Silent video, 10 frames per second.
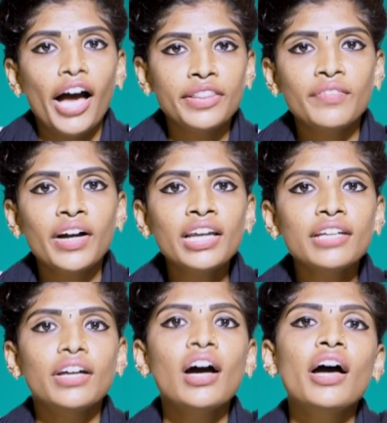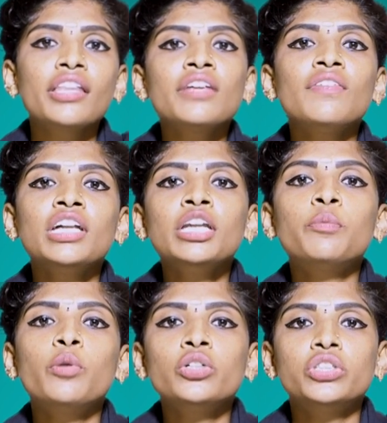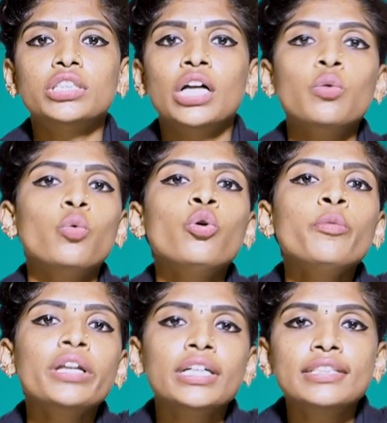அந்த வகையில தான் அந்த வழியில போயிட்டு இருந்த ஊவர்